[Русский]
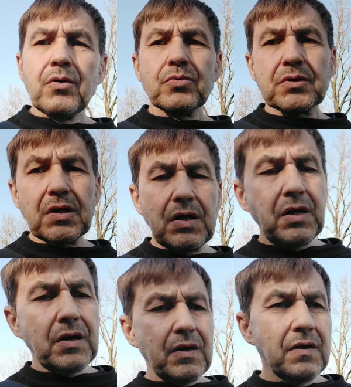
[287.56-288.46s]
вот
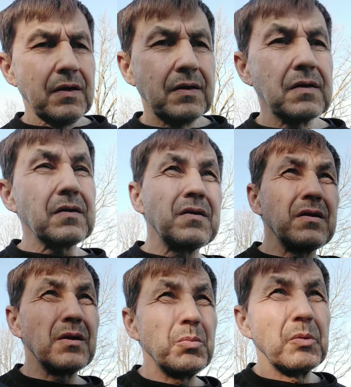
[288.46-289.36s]
такие на
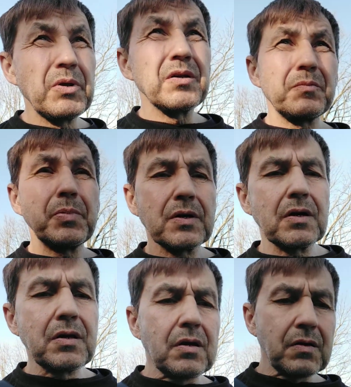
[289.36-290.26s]
данный момент
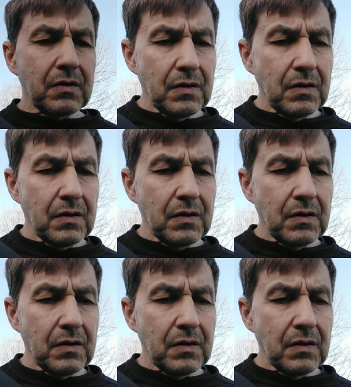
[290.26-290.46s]
пироги.